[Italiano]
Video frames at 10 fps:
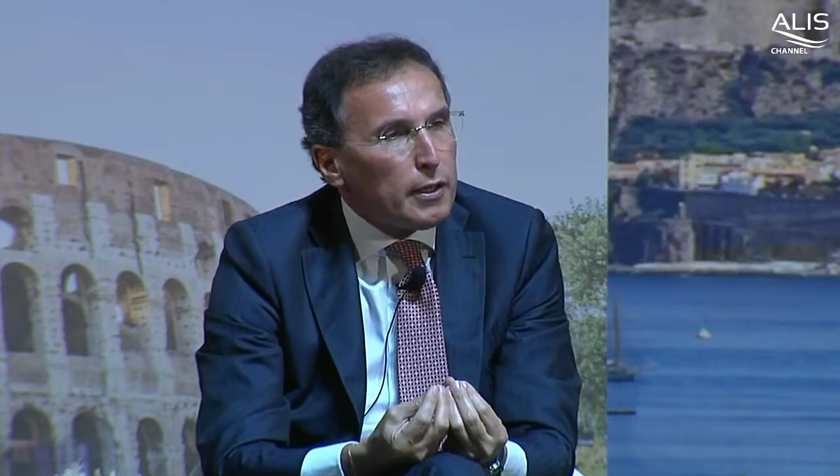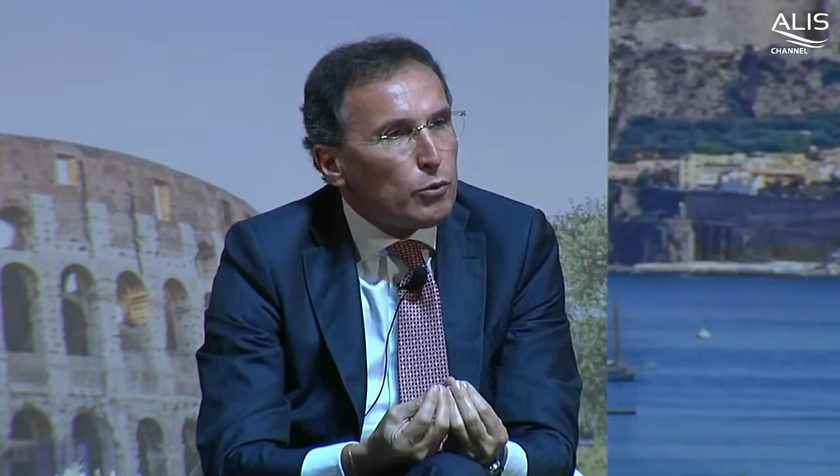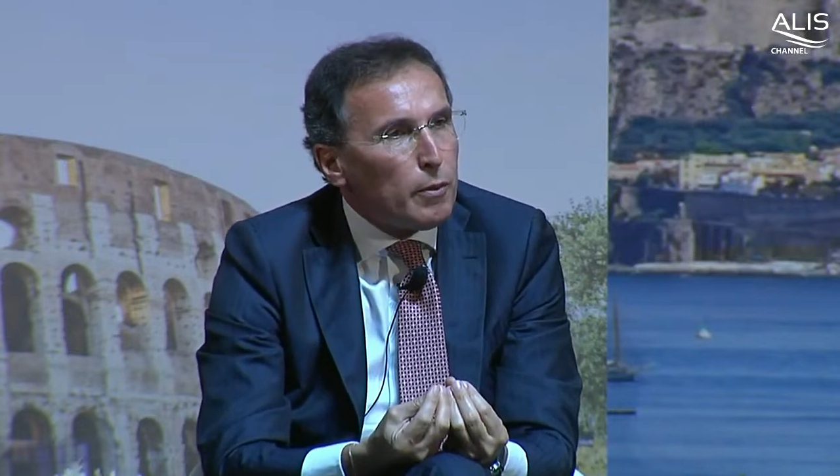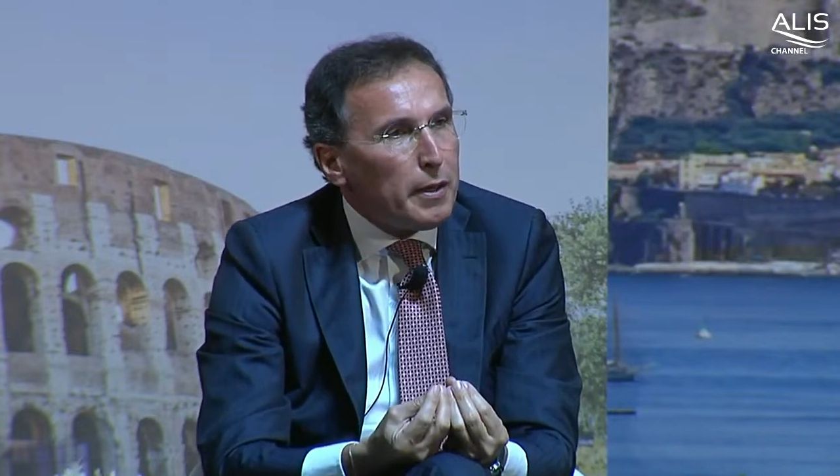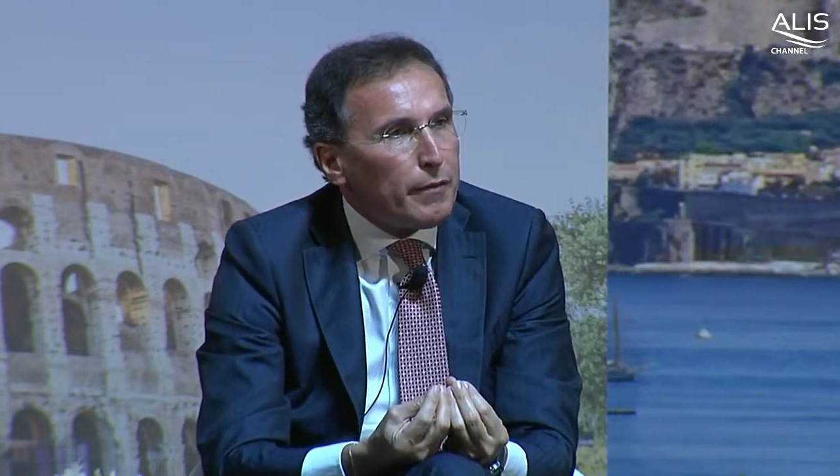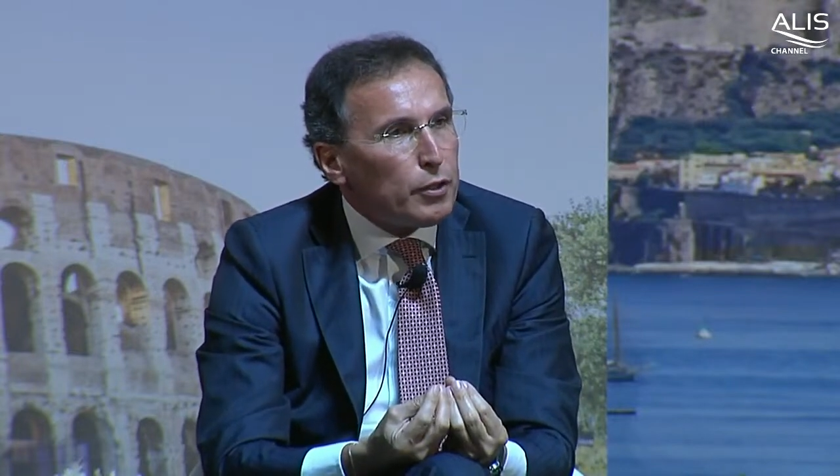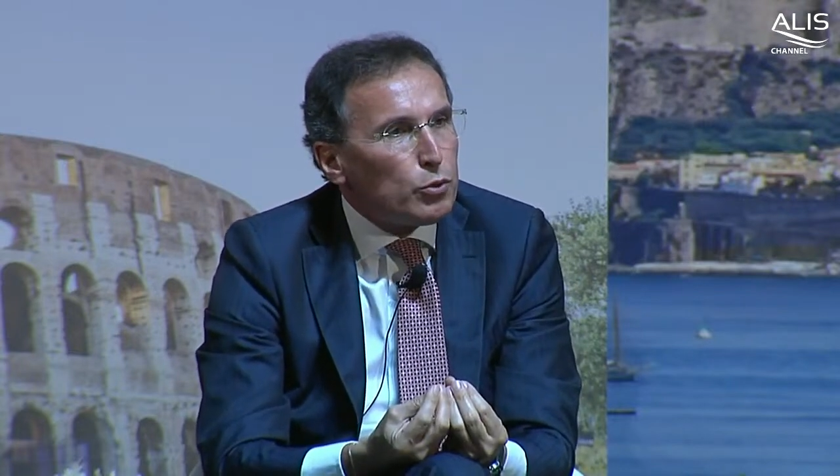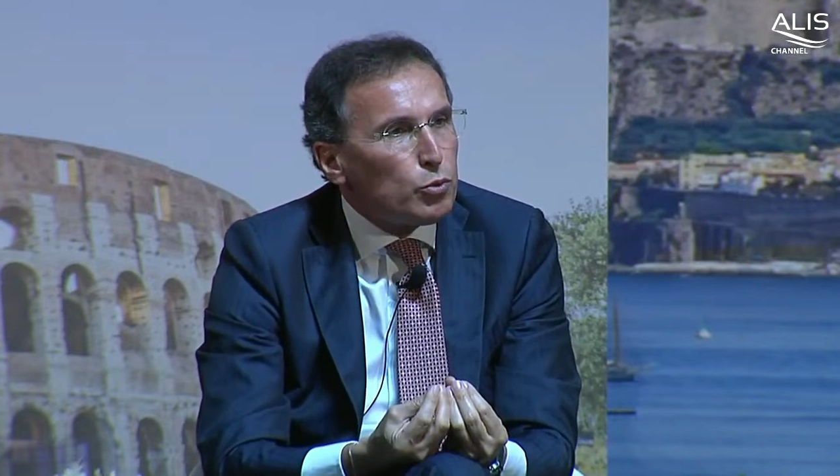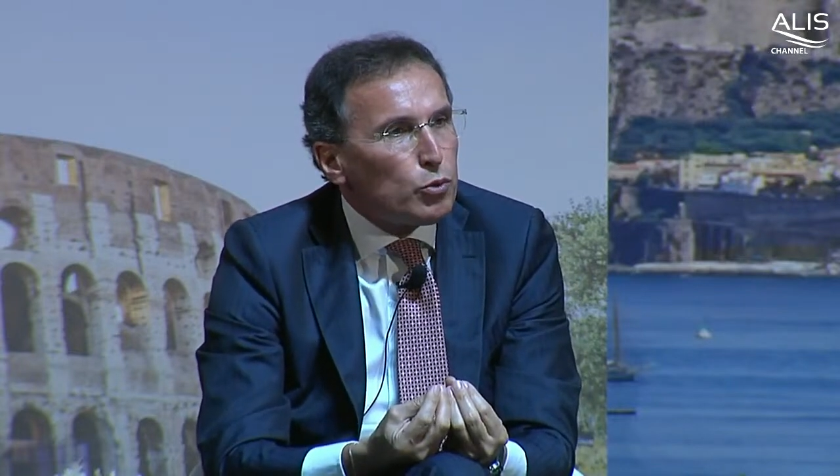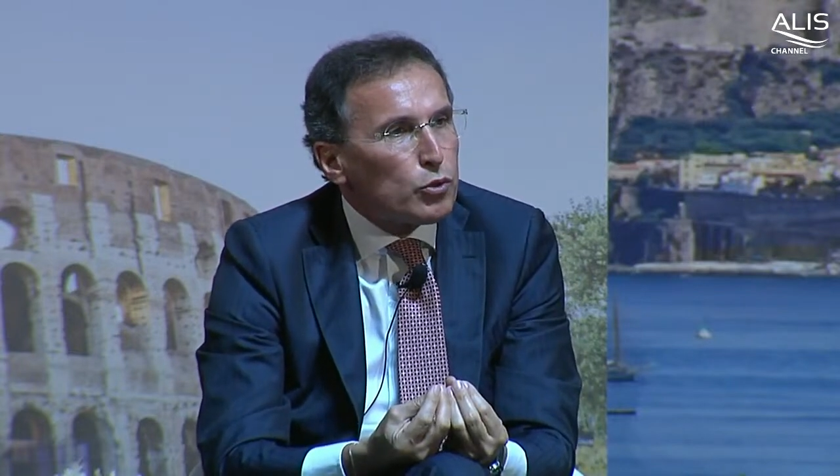
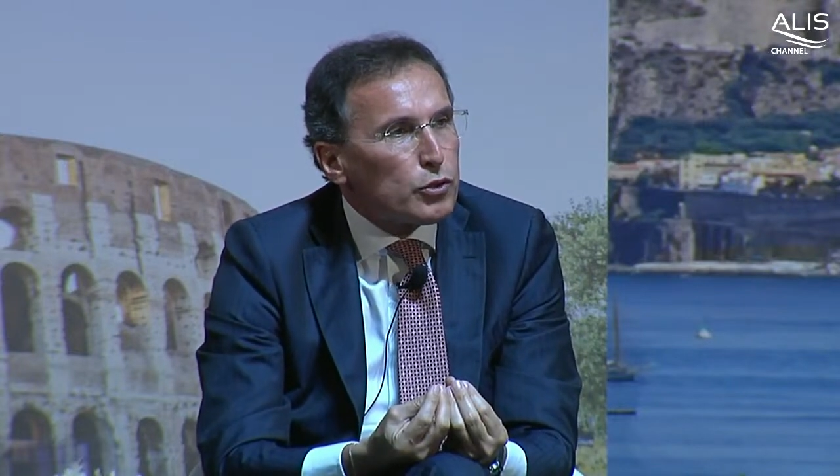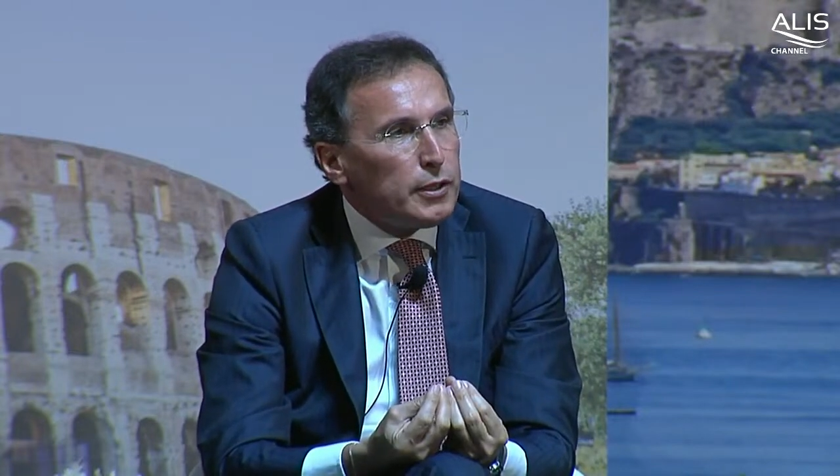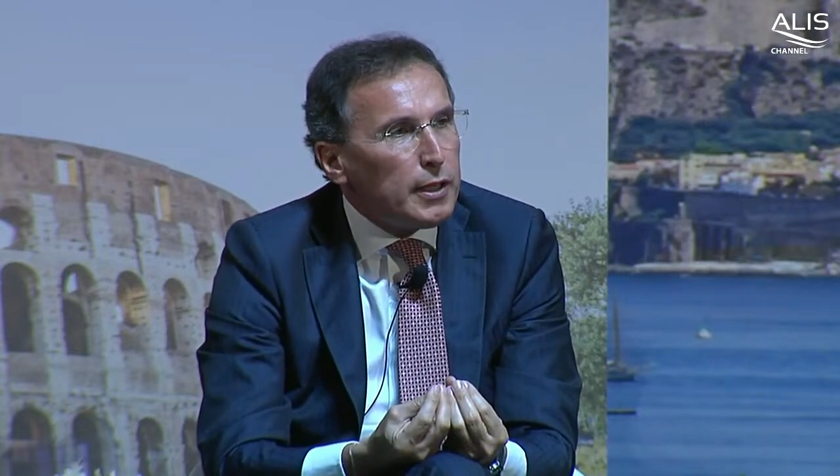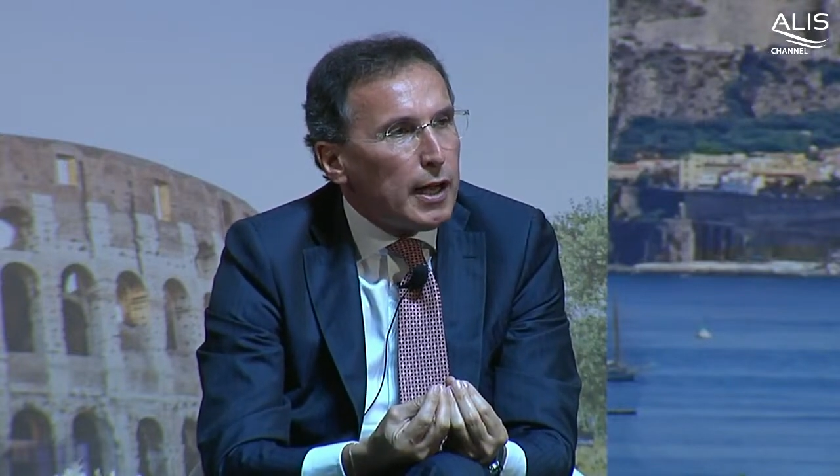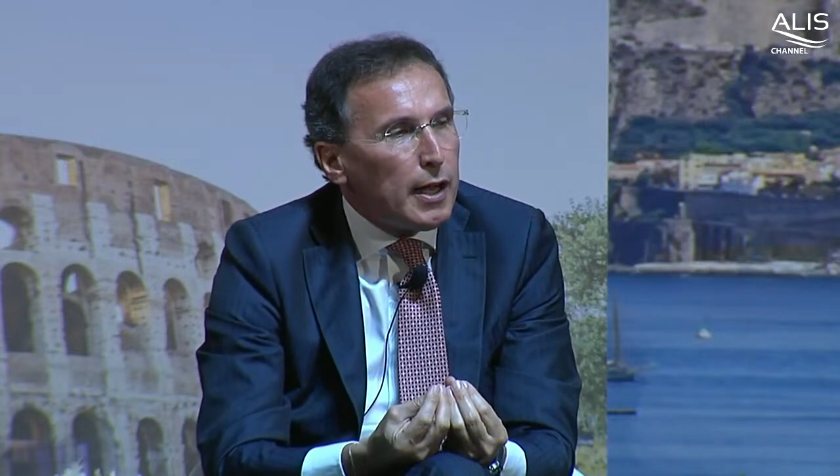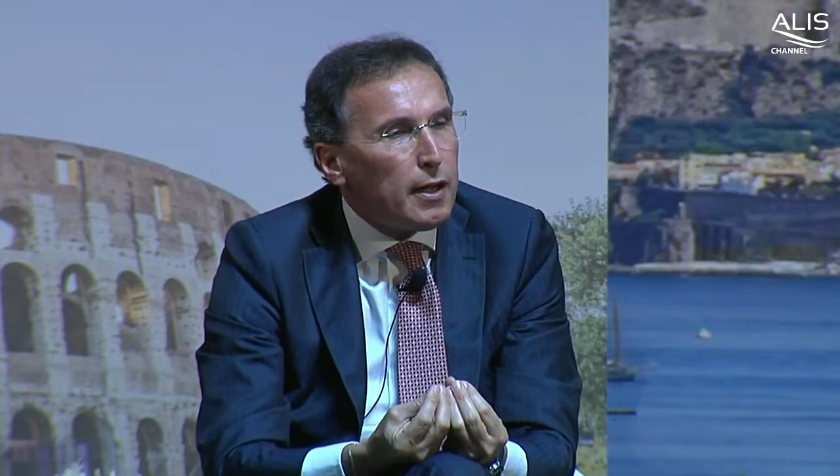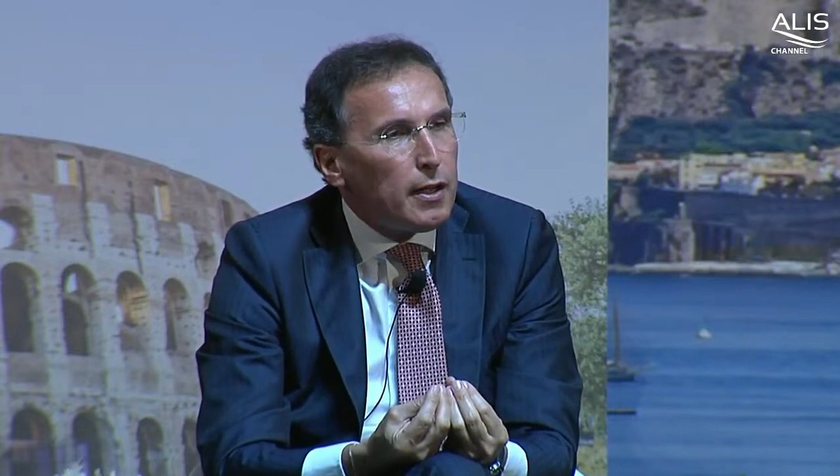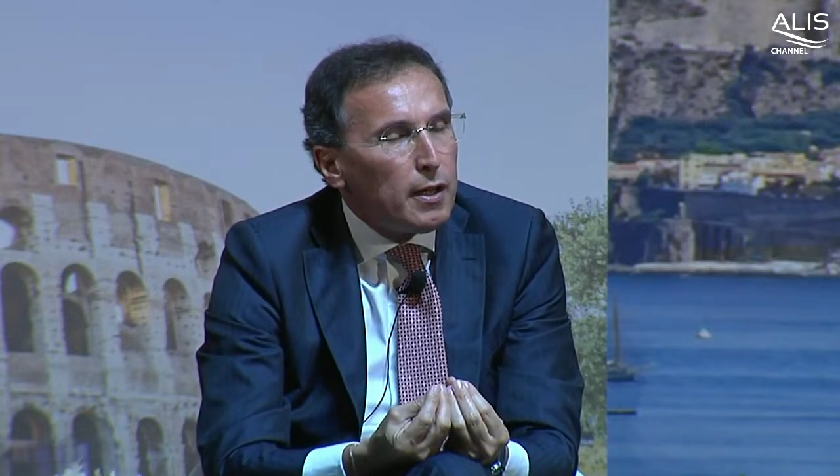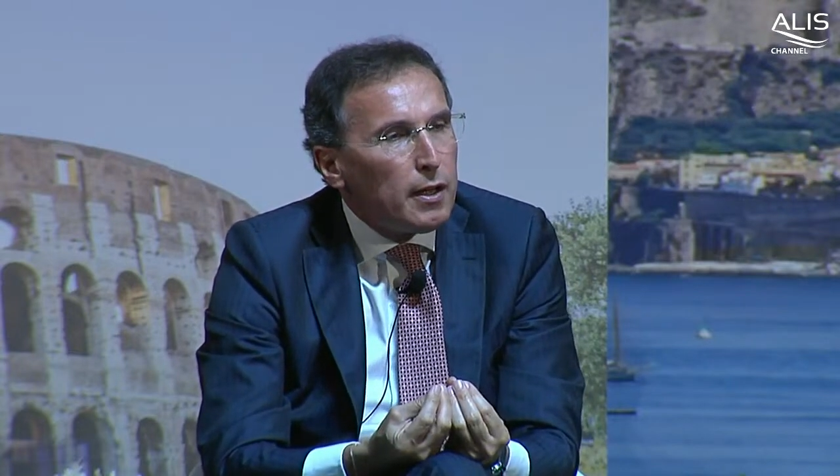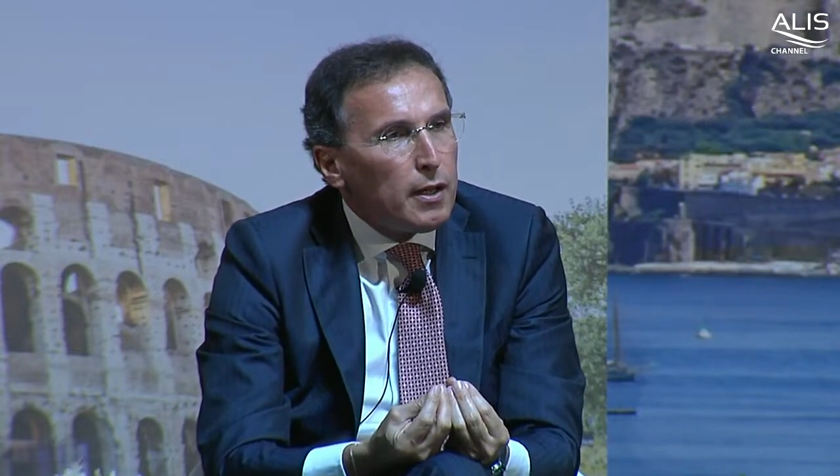2021 sia,
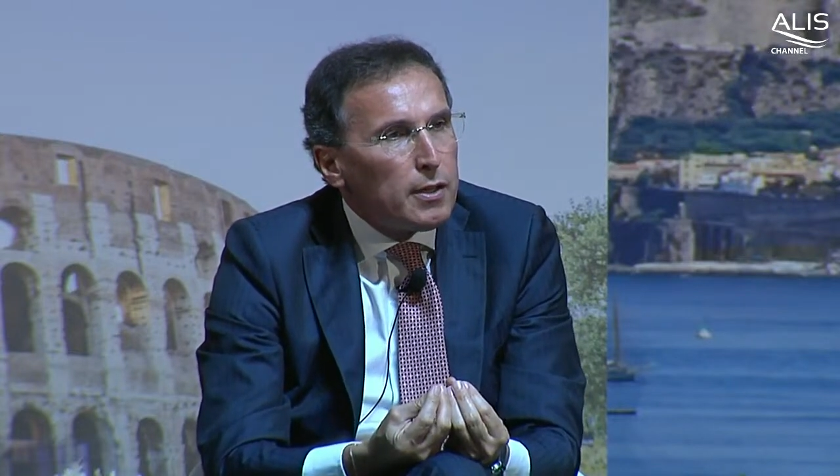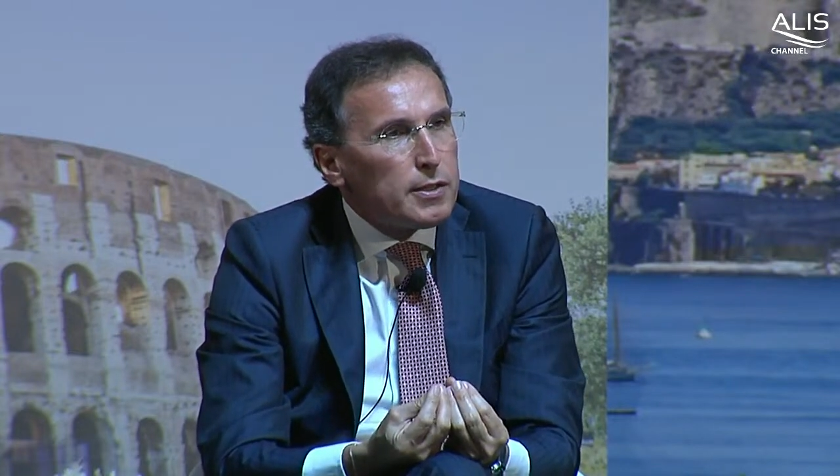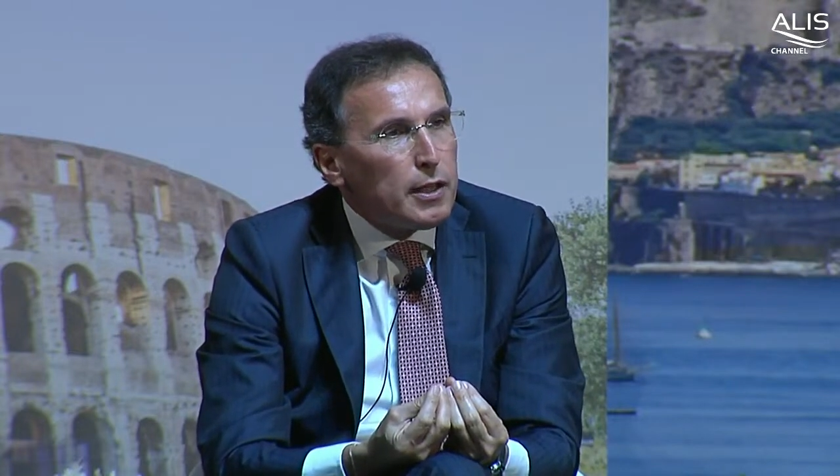siano